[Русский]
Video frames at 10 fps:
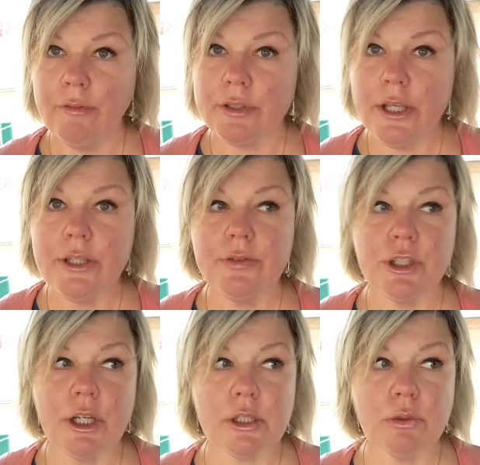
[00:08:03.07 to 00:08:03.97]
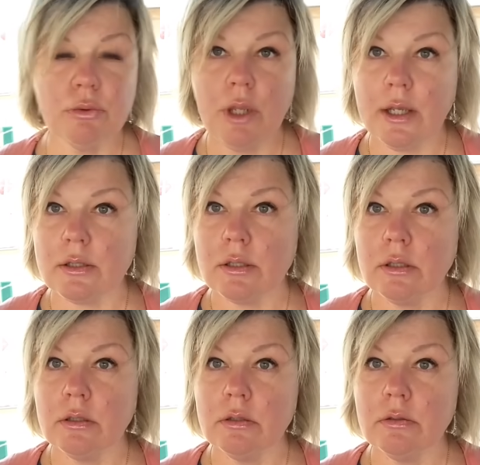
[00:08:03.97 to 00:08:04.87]
Вы знаете, ведь сейчас у
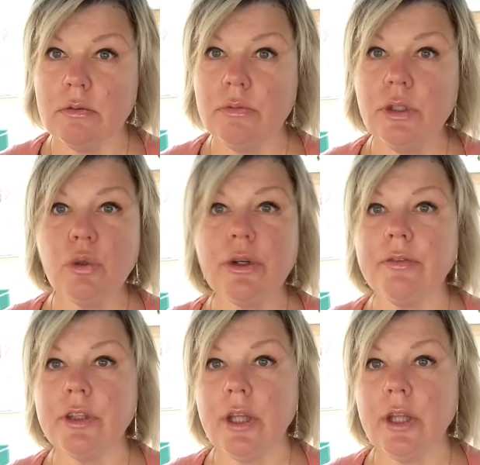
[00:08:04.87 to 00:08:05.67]
нас, э, не только в